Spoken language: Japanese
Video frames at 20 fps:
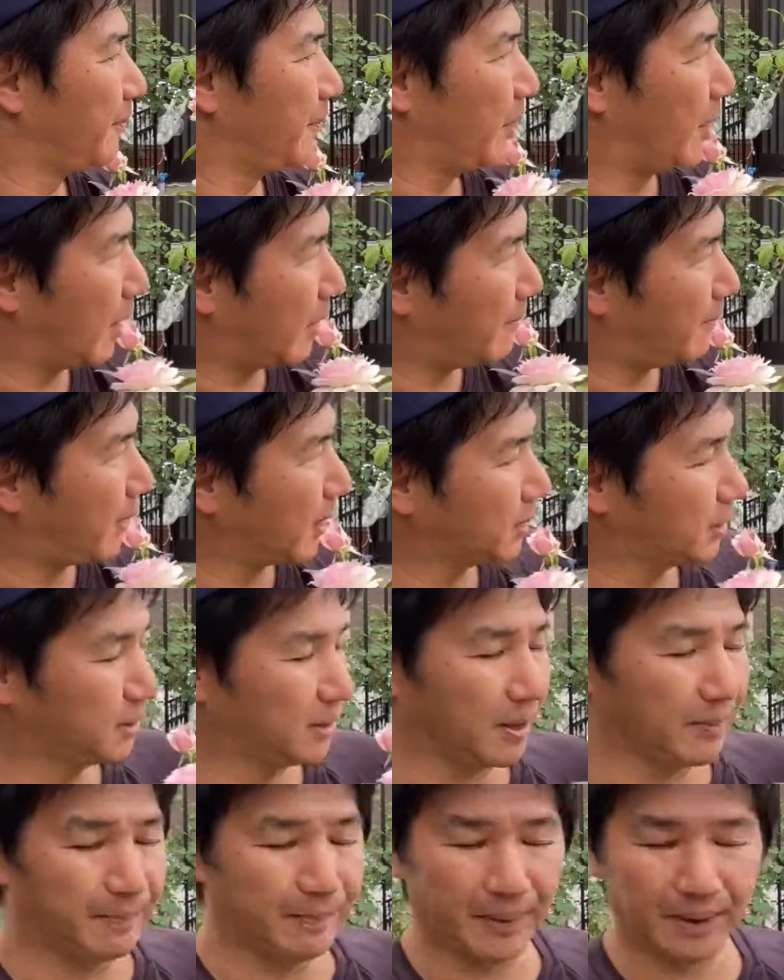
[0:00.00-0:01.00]
頑張っ
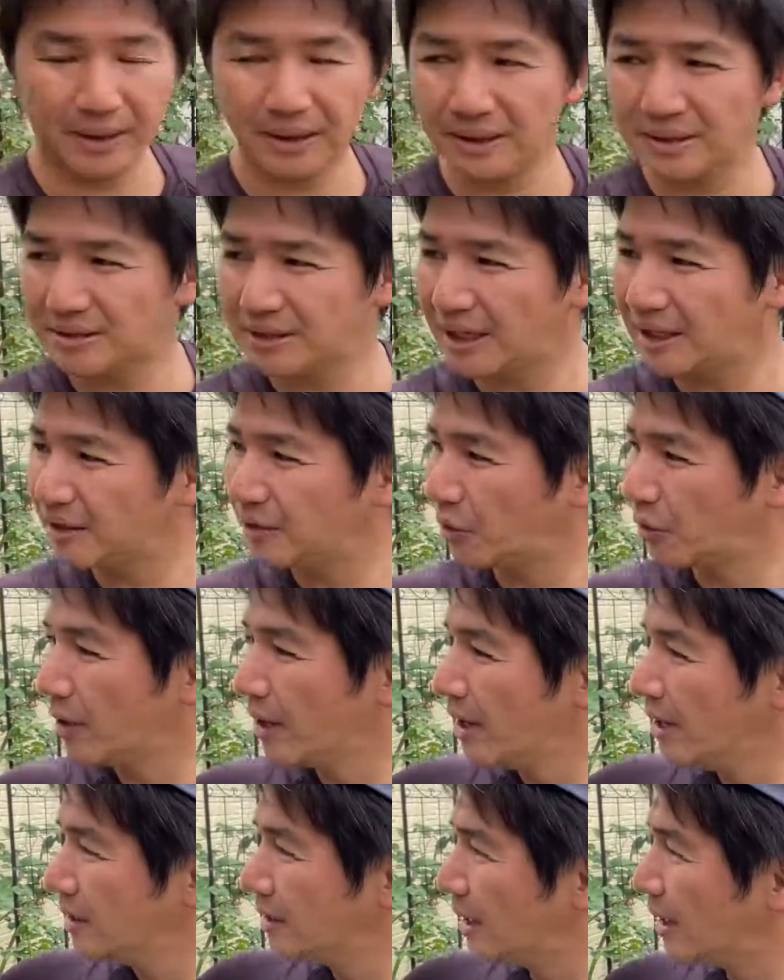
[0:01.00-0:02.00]
てバラ作業
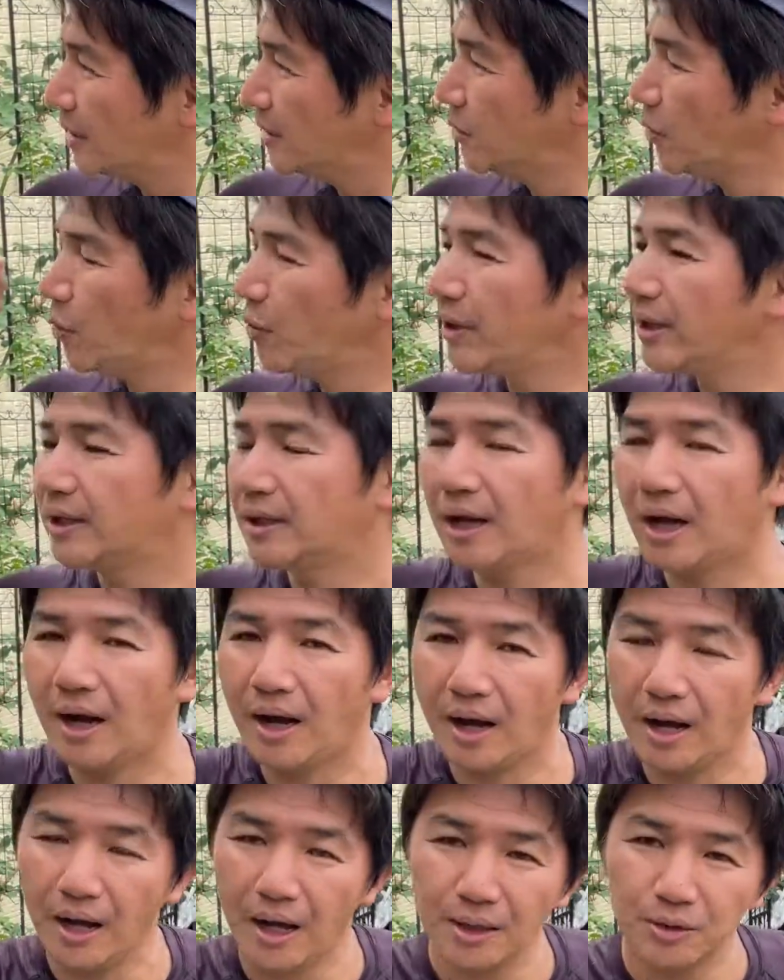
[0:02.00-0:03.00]
やり終え
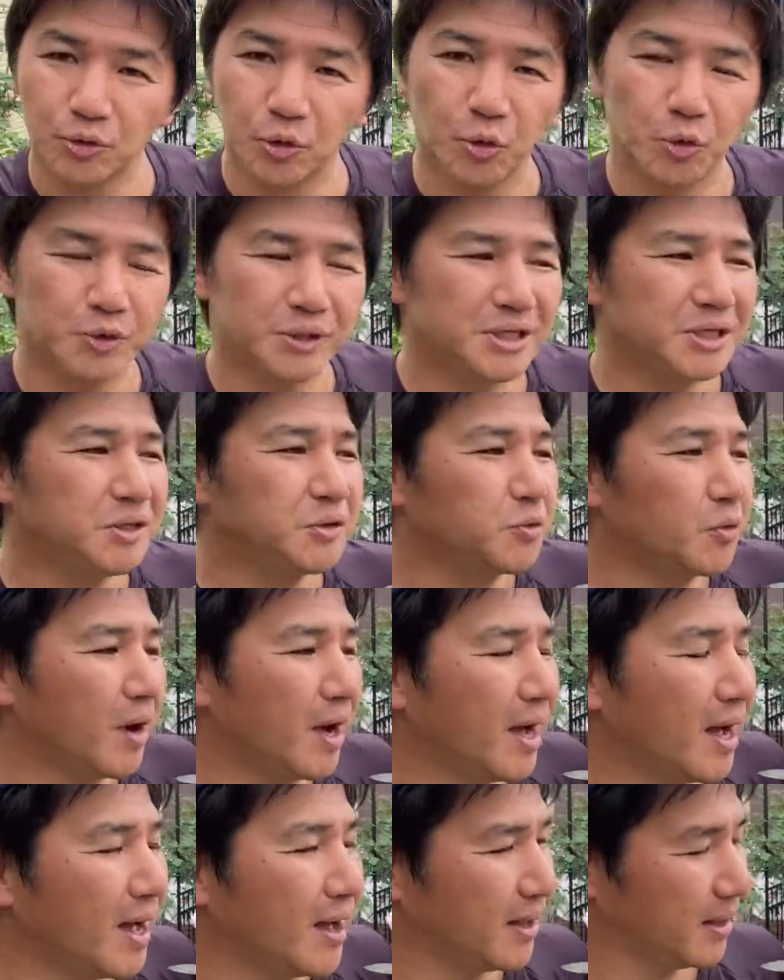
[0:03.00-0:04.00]
た後に
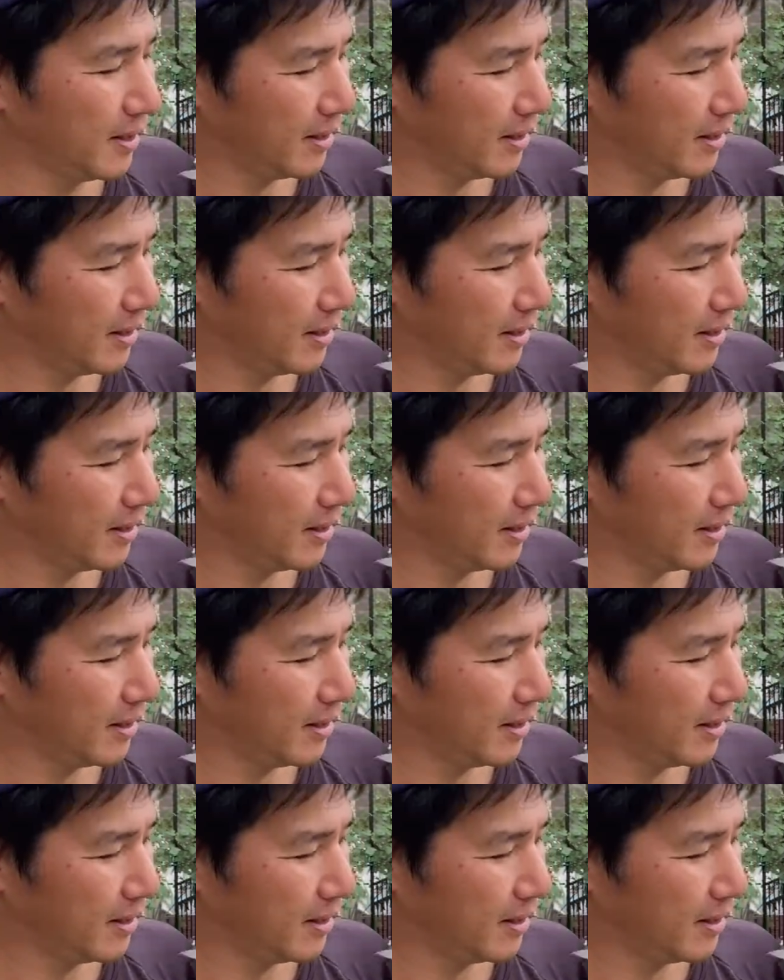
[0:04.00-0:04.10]
は